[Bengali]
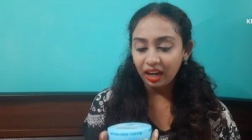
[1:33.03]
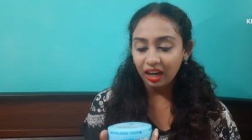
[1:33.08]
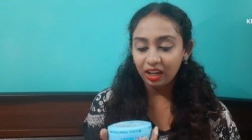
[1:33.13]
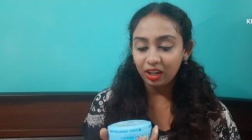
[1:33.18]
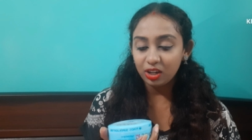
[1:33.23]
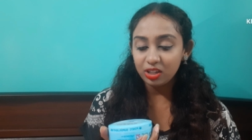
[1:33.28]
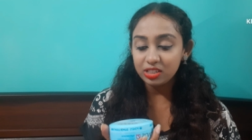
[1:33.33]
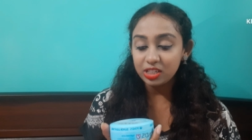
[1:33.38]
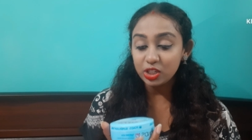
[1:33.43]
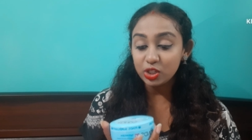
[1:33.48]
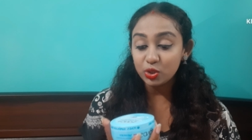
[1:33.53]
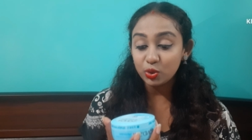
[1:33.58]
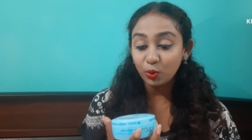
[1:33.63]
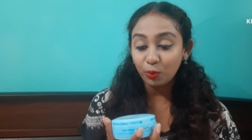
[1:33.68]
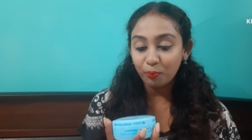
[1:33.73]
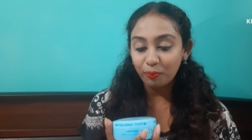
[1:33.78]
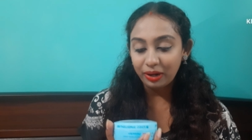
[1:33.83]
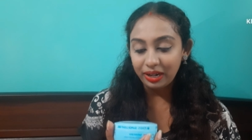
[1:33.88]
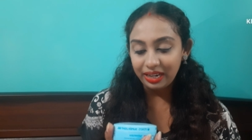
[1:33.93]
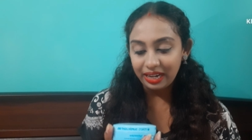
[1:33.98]
এটা হচ্ছে
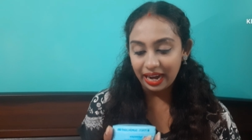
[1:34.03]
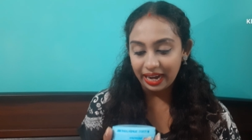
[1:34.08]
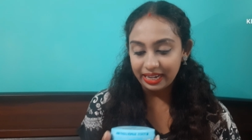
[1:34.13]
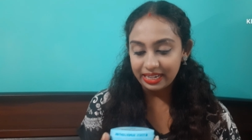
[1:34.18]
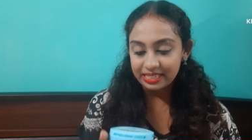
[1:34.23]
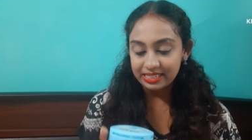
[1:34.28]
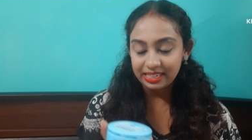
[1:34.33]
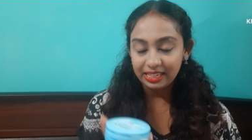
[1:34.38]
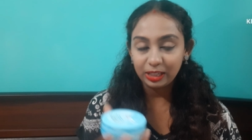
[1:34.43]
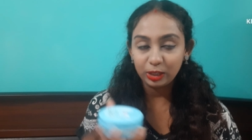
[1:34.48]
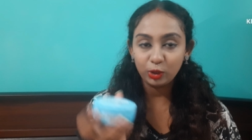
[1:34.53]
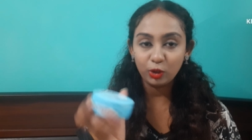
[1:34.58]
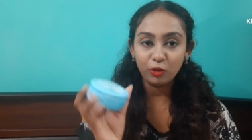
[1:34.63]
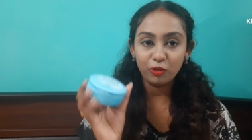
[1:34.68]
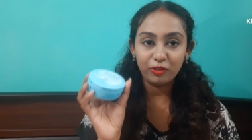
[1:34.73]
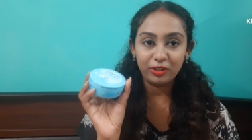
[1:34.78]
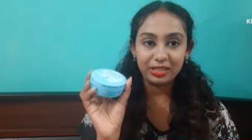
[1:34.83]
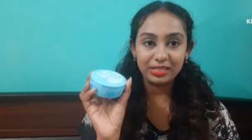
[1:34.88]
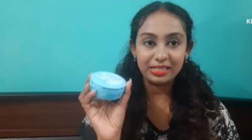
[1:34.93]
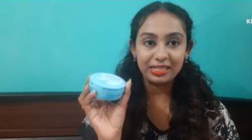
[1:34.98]
সুপার লাইট জেল তো
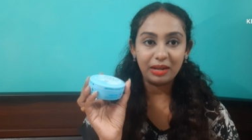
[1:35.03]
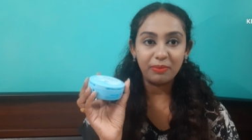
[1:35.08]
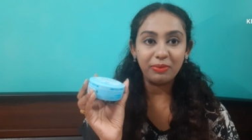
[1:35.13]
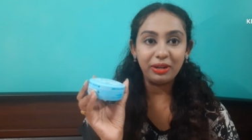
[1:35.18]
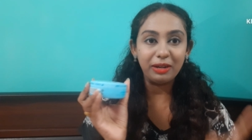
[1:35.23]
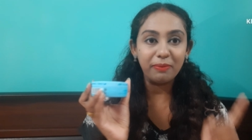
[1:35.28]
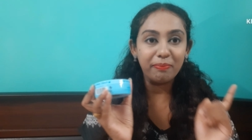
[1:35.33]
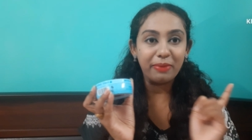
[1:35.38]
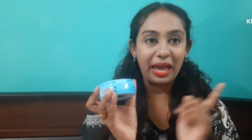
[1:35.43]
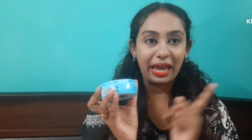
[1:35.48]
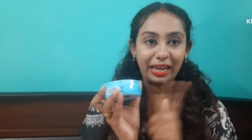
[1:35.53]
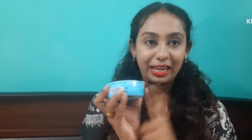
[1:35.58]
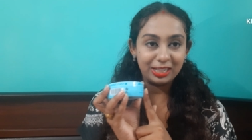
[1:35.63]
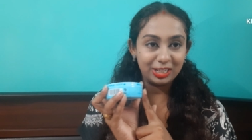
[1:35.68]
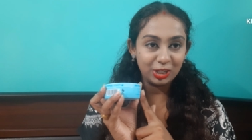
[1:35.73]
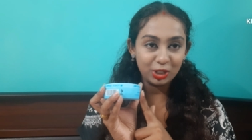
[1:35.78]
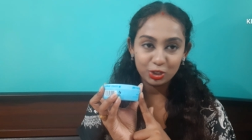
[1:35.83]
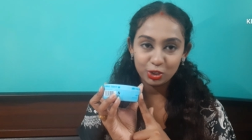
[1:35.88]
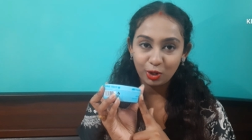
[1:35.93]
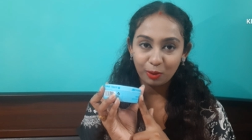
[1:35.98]
ফার্স্ট আমি এর
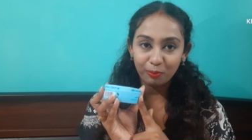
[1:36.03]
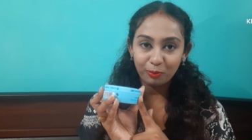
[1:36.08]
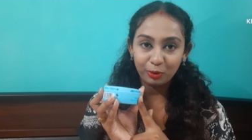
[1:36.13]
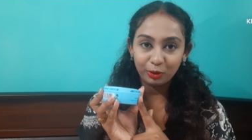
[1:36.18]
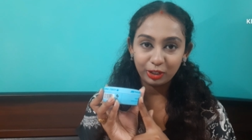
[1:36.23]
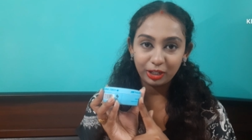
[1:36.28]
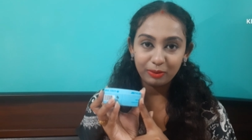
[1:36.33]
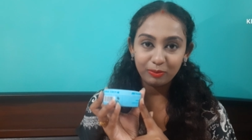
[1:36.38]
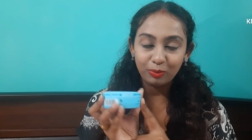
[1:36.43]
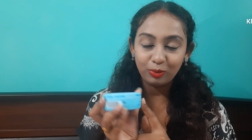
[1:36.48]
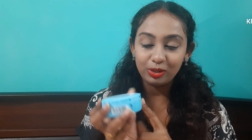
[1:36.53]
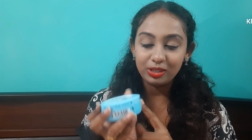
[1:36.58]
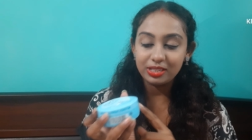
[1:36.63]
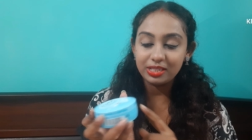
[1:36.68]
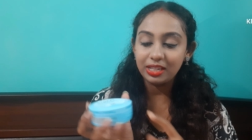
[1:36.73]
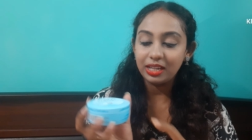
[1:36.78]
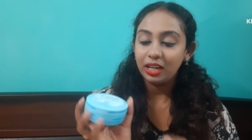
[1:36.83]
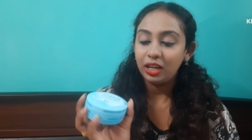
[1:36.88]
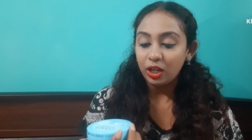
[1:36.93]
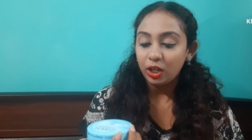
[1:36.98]
প্যাকেজিং সম্পর্কে
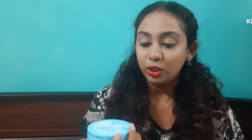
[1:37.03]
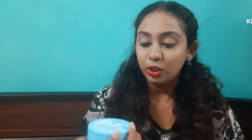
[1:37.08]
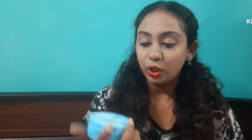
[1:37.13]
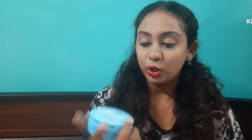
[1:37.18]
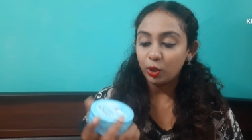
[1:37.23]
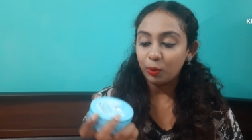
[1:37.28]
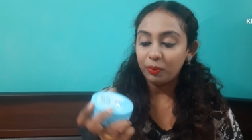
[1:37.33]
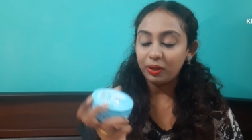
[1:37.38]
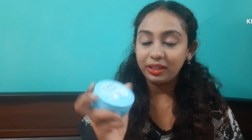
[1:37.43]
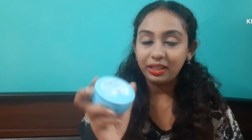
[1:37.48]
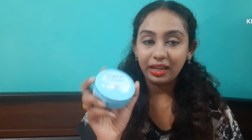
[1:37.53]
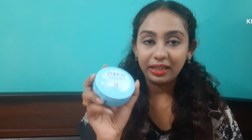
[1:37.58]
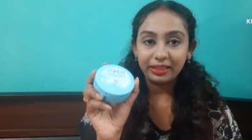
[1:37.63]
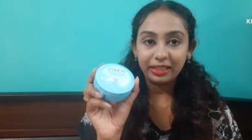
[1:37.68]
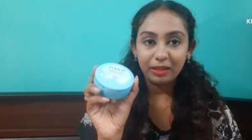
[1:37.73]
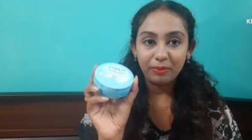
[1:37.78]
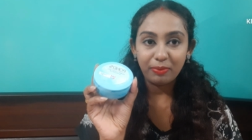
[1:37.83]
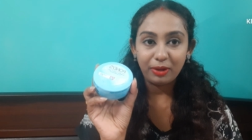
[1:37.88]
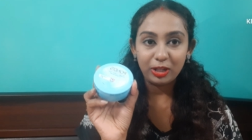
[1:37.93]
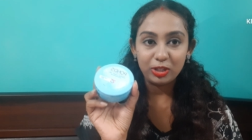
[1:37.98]
বলছি তো তোমরা
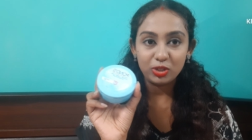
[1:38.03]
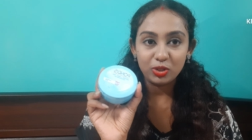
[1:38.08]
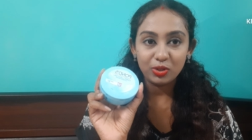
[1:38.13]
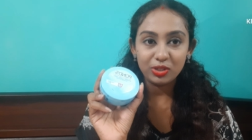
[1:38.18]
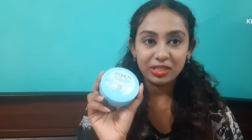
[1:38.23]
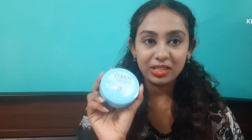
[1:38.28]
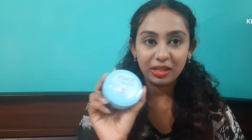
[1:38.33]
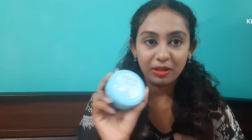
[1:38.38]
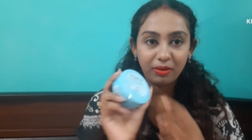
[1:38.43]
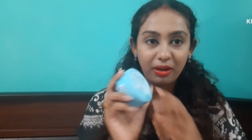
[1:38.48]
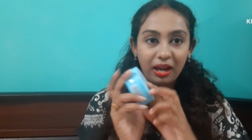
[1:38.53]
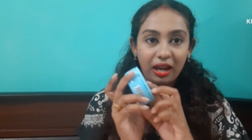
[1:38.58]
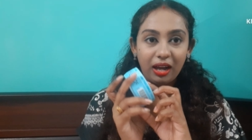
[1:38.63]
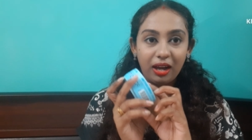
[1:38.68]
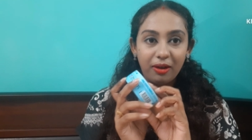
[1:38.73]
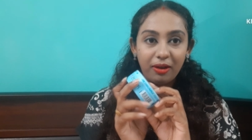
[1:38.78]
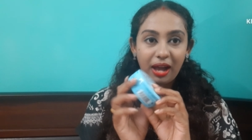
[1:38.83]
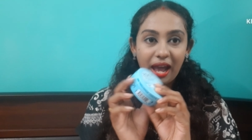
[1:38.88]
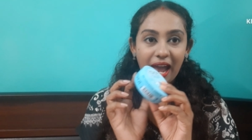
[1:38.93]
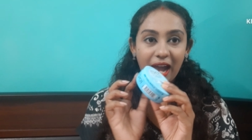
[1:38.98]
দেখতেই পাচ্ছ যে
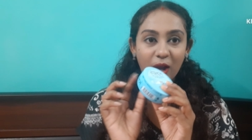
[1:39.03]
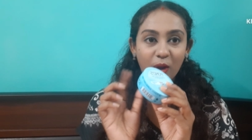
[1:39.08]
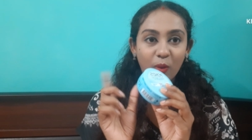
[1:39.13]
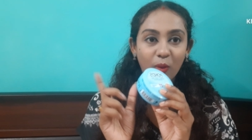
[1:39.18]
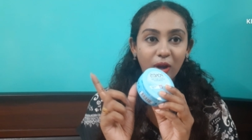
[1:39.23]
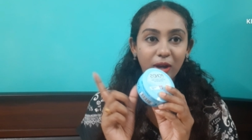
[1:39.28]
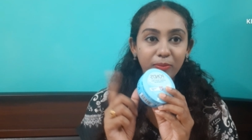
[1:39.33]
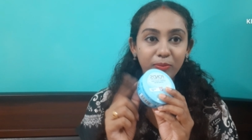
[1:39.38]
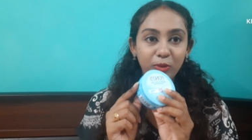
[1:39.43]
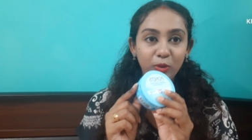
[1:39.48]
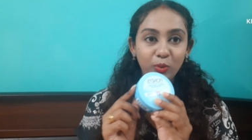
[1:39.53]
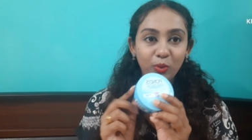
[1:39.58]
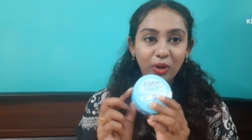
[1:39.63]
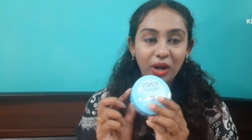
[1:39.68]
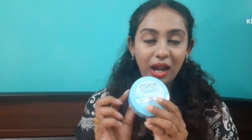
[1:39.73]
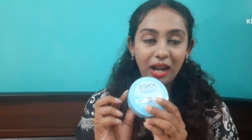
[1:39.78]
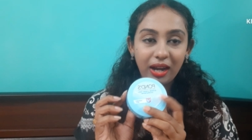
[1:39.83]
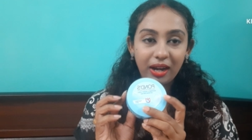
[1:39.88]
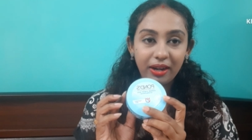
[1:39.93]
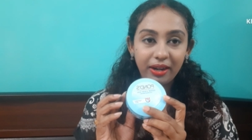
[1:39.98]
অ্যাকোয়া ব্লু
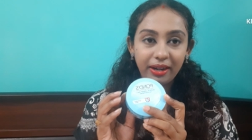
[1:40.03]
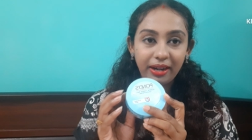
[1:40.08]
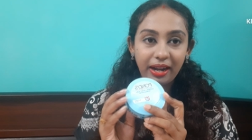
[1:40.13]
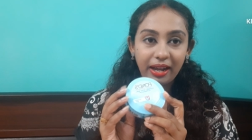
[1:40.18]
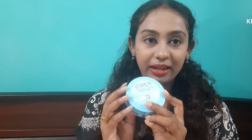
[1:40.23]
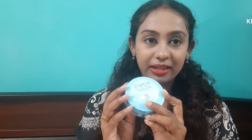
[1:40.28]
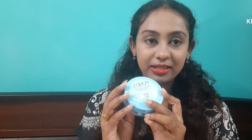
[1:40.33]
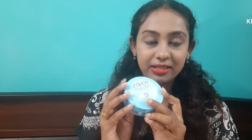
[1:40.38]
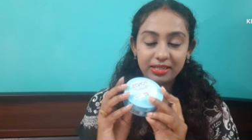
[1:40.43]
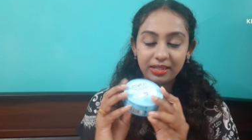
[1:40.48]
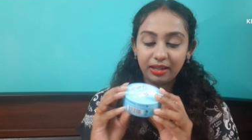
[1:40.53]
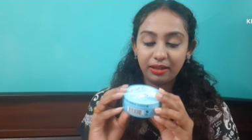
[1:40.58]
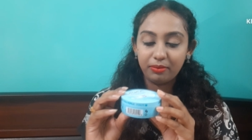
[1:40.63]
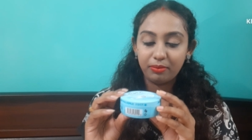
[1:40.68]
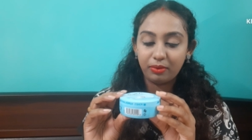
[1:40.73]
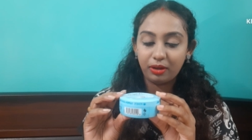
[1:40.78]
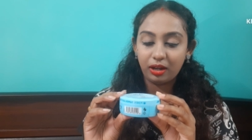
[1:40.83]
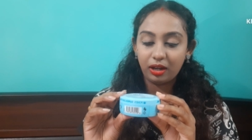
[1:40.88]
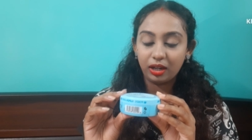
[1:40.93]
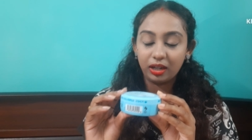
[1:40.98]
কালারের একটা
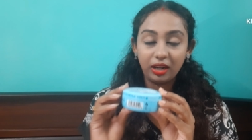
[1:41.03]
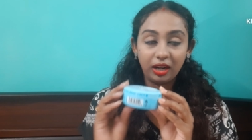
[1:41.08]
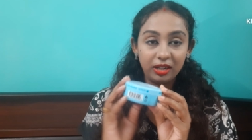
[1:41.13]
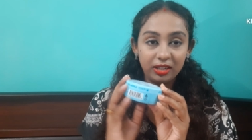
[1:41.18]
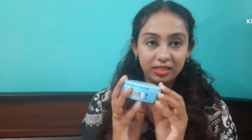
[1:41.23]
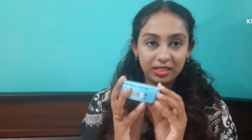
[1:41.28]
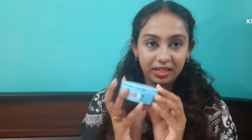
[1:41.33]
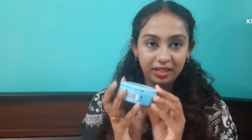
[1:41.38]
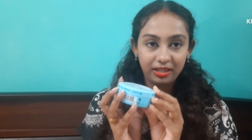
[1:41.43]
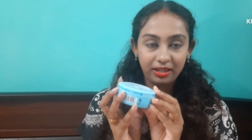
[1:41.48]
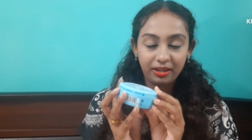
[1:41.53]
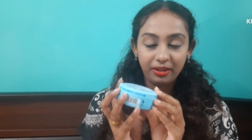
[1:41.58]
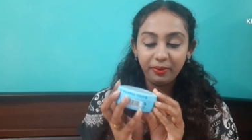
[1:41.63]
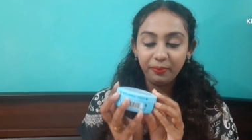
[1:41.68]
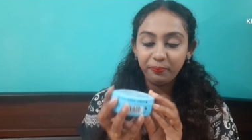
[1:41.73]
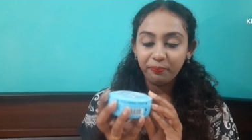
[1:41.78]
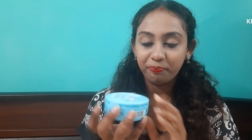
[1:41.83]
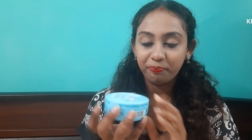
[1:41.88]
কন্টেনার